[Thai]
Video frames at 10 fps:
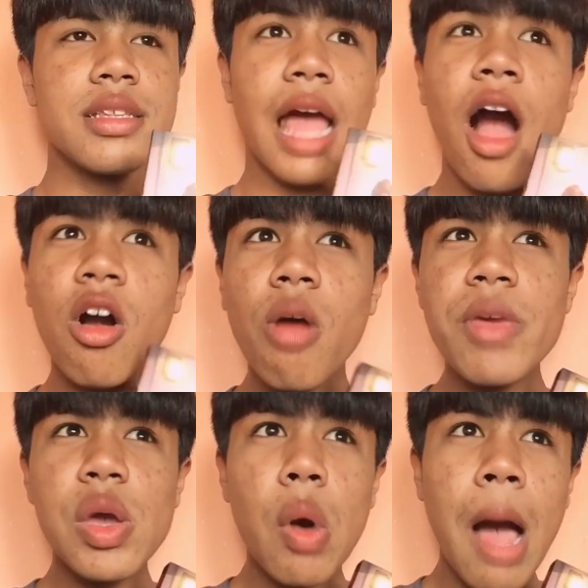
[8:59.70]
แต่เขาก็
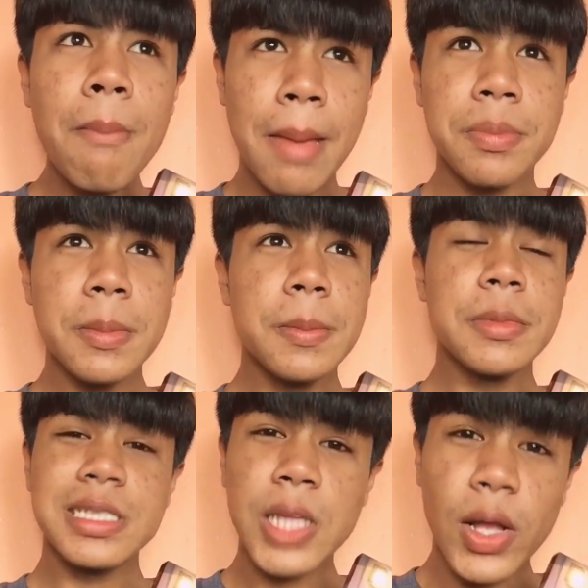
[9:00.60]
มีความแบบ
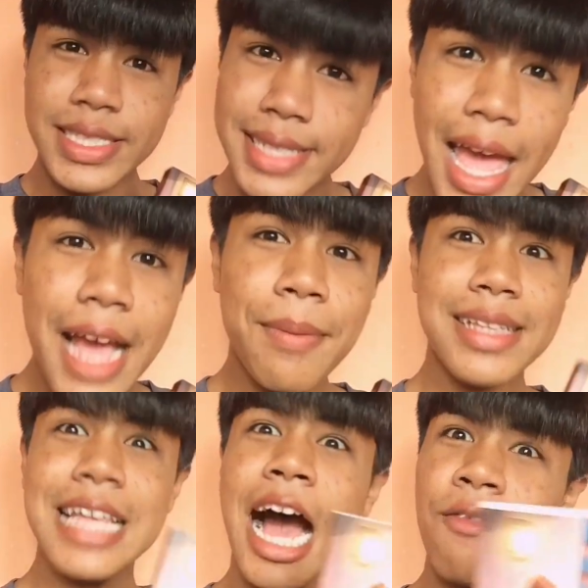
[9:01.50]
สอดแทรกภา
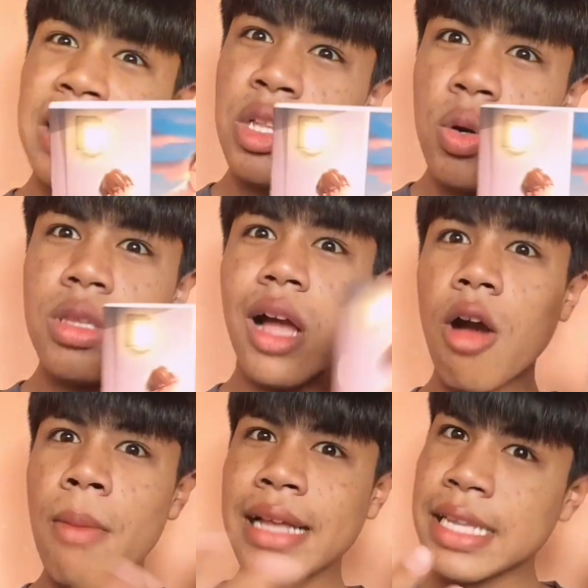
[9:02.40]
ษาวัยรุ่นเข้า
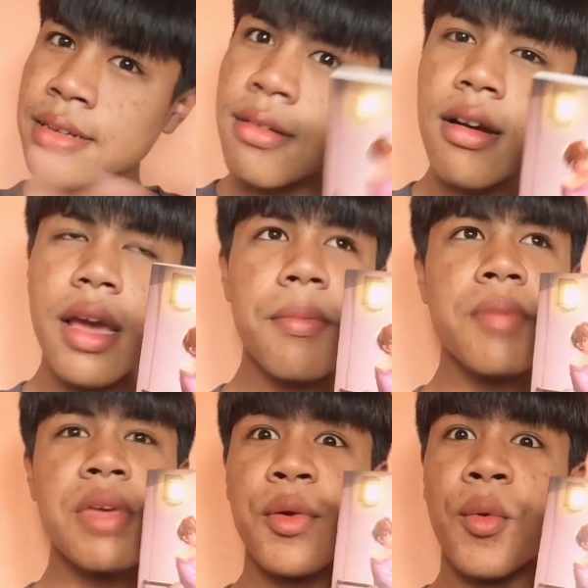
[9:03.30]
มาในเรื่องให้มัน
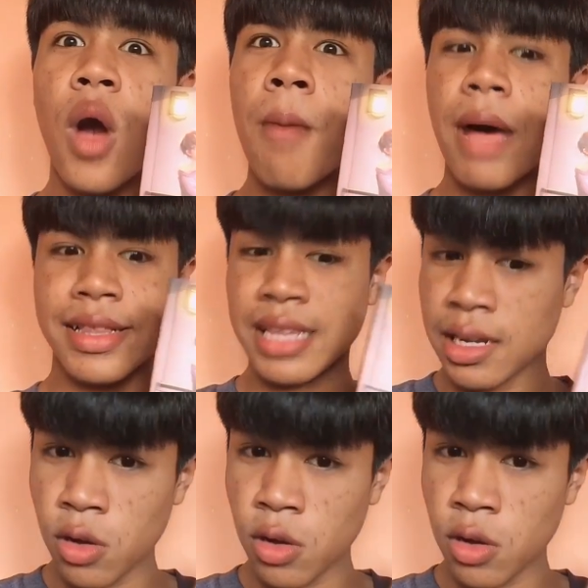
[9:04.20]
มีความอัธร